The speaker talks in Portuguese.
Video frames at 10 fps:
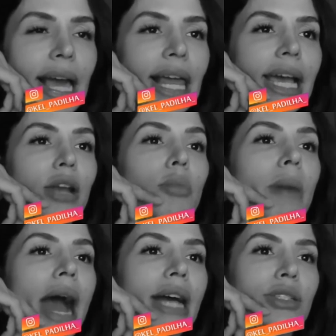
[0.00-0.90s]
Ela quer
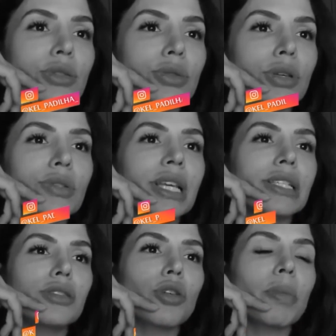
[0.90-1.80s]
o básico, não
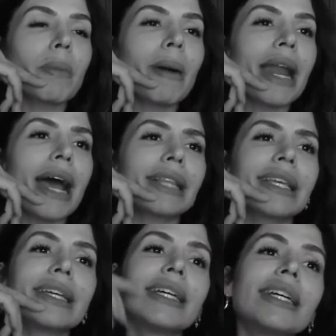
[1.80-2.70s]
sei se estou
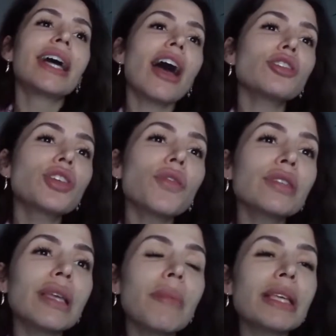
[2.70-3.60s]
preparada. Acho que
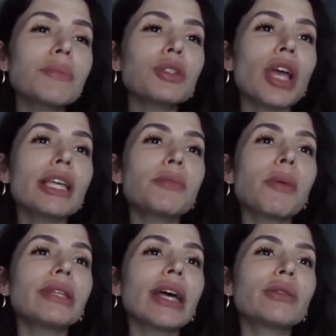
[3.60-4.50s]
você mesma já
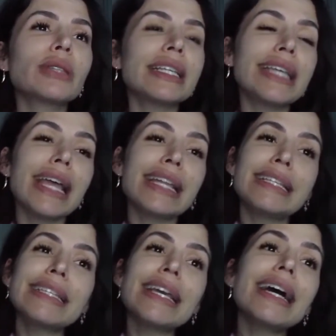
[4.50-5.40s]
respondeu, né? Você é
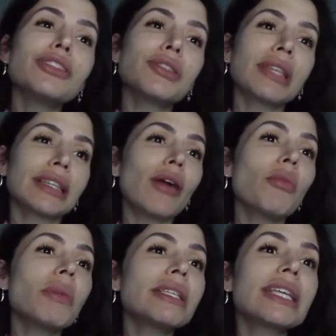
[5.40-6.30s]
iniciante, você está
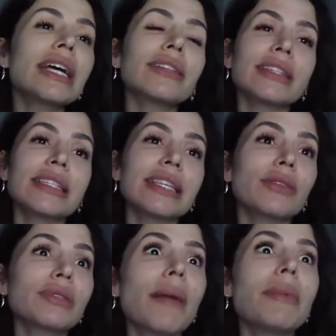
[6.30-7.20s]
começando, às vezes
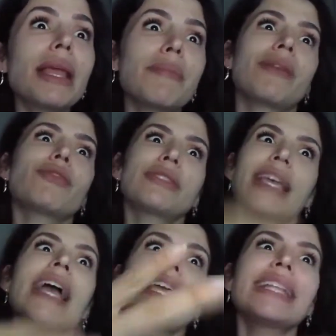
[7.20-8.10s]
você não sabe nem para
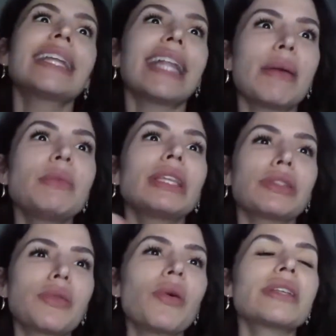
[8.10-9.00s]
você ainda, né?
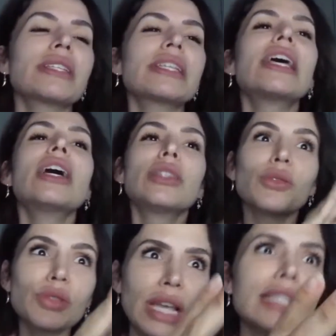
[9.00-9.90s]
Muitas coisas.
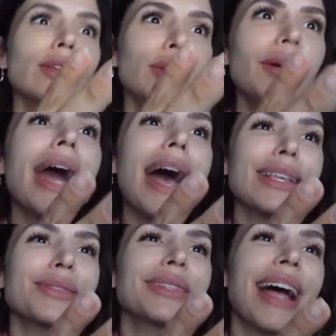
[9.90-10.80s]
Não sei se é o teu
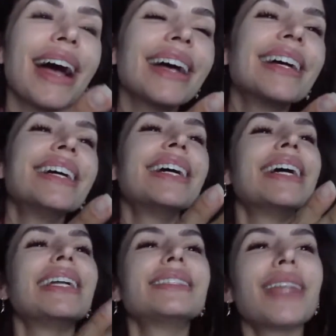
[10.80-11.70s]
caso, tá?
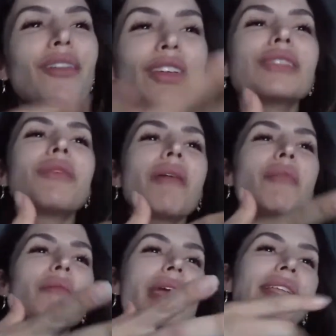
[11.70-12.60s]
Talvez não é
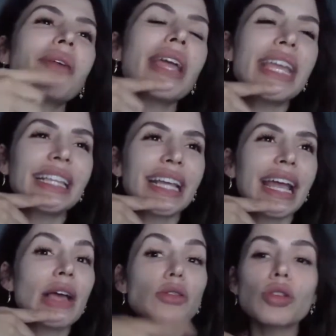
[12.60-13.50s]
o momento
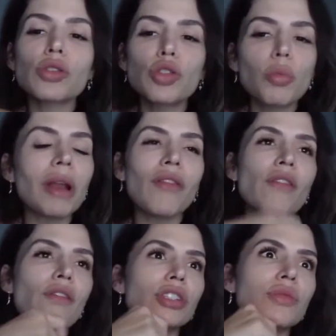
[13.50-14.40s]
ainda. Eu sou super a
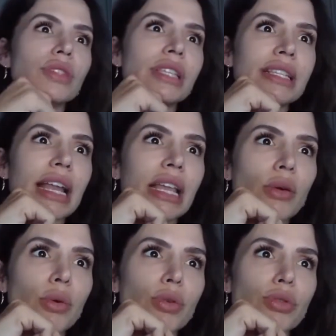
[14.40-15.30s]
favor de vocês
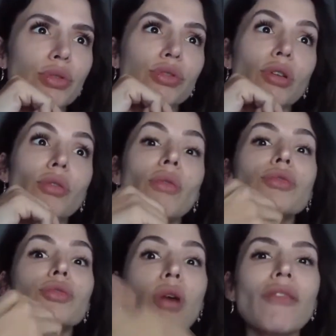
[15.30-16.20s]
darem curso, só
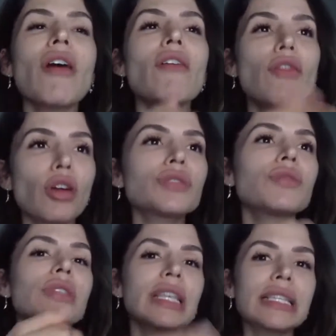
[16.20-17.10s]
não sou a favor
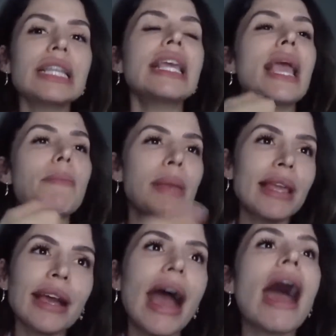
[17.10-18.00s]
de vocês irem
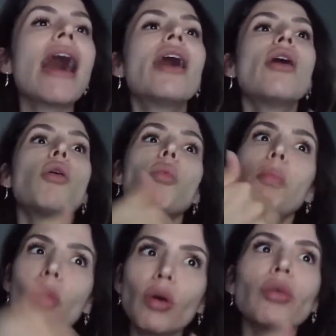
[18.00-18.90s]
replicar o
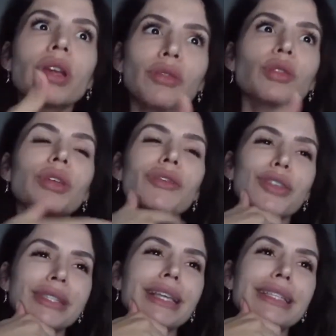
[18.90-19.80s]
pouco que, do que
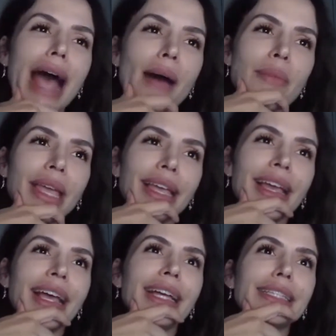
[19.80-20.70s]
vocês sabem,
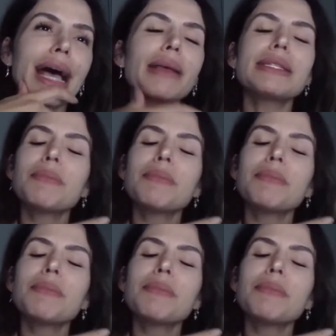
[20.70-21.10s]
tá?